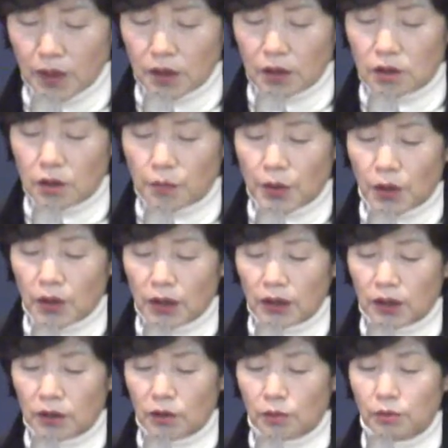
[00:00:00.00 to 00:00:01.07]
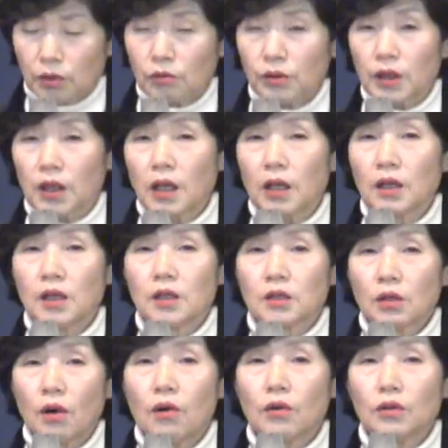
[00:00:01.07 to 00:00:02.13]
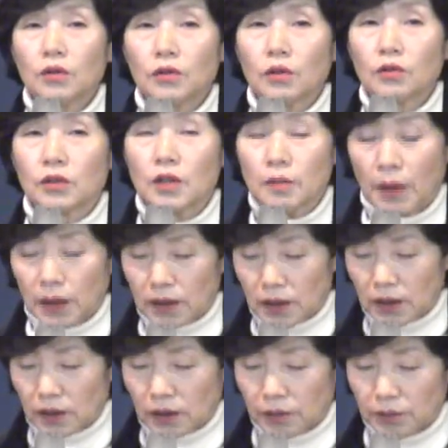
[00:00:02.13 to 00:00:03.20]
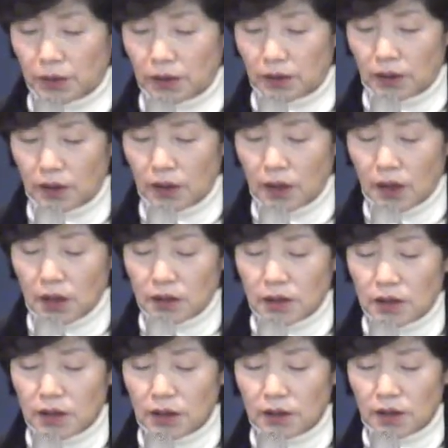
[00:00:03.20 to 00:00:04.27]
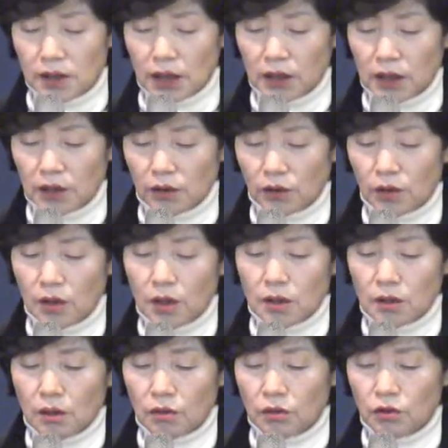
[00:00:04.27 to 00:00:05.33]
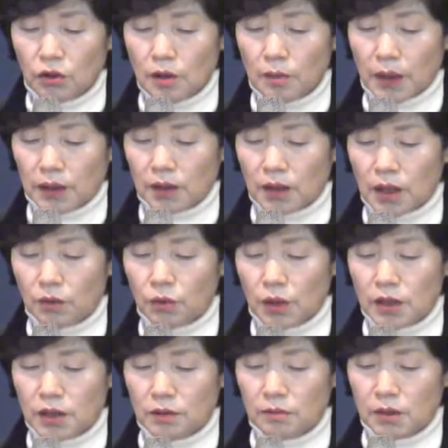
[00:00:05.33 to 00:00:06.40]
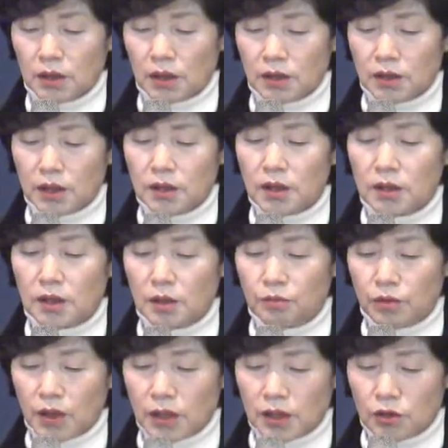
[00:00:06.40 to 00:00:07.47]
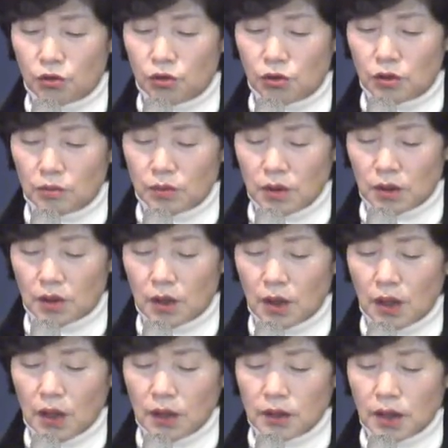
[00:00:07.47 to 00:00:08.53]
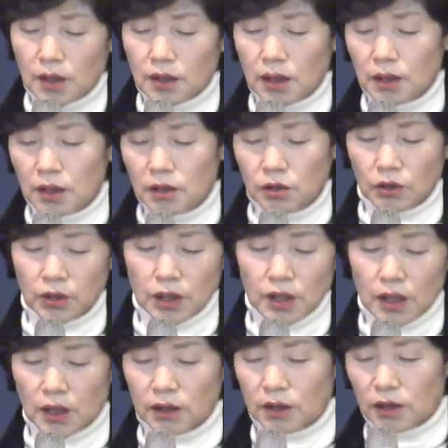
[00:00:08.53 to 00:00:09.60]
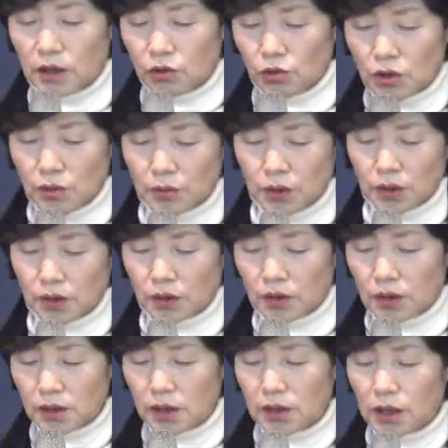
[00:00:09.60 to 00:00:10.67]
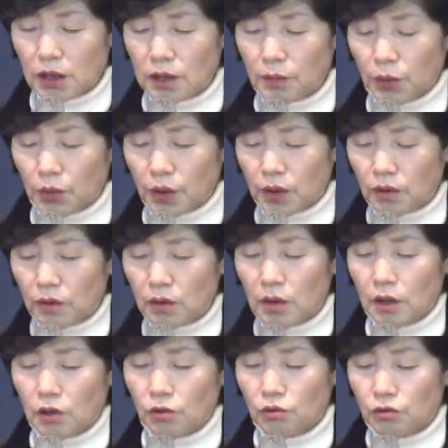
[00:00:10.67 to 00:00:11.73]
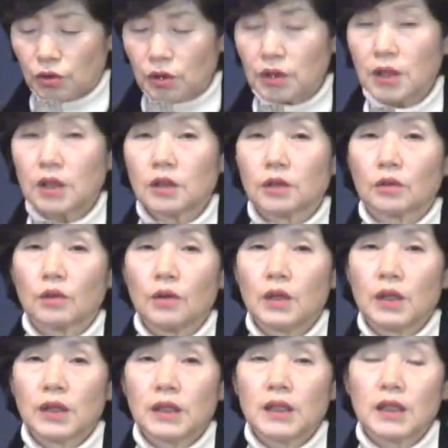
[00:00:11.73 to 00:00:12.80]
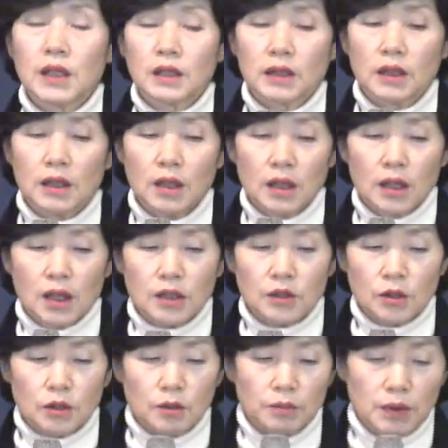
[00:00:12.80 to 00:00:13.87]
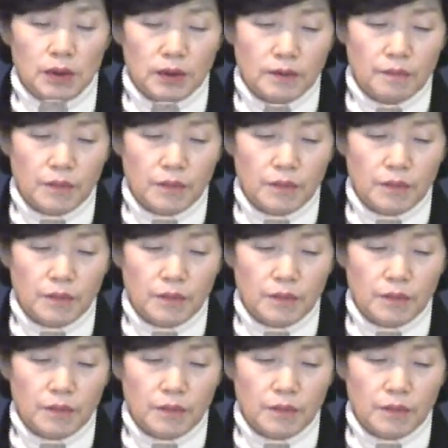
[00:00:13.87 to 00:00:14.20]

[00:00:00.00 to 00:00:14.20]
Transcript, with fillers: 그리고 평안과 더불어 우리가 성령을 받아야 됩니다. 제자들 향하여 성령을 받으라고 하십니다. 제자들이 부활하신 주님을 세상에 전하여 하기에 주님은 그들을 세상에 보내어 증인으로 일하게 하셨습니다.